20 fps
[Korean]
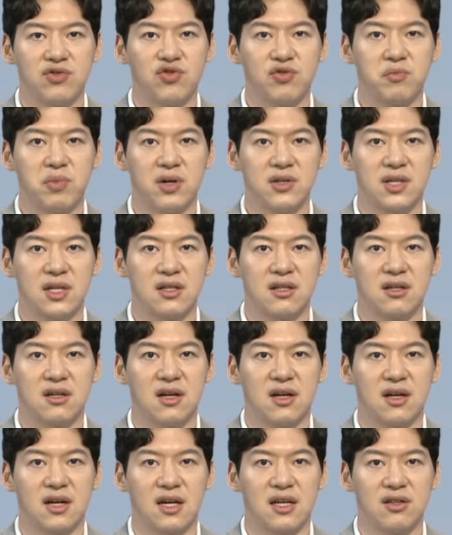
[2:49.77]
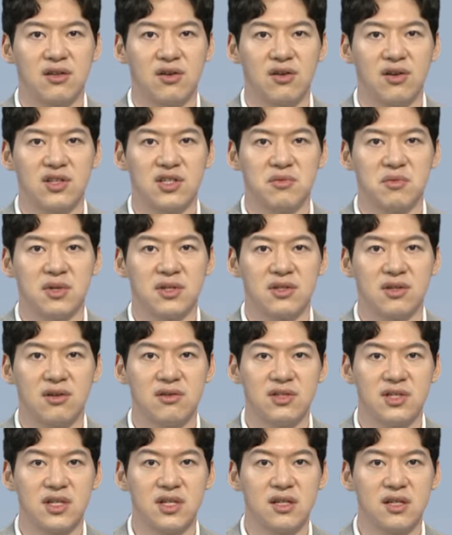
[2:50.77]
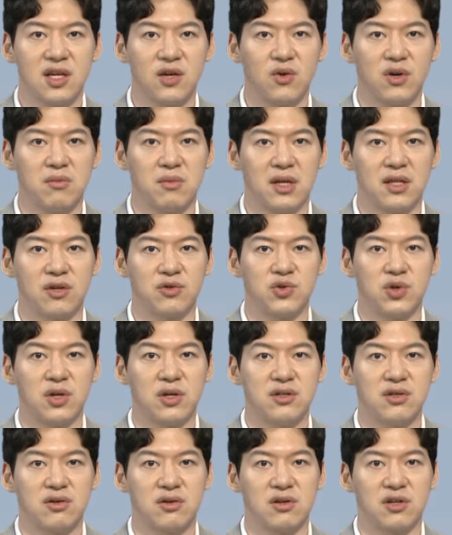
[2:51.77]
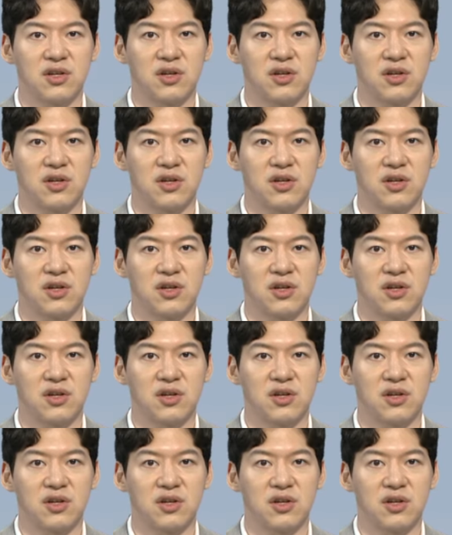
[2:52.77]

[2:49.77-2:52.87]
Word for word: 6% 가까이 떨어지면서 7개월 만에 최저를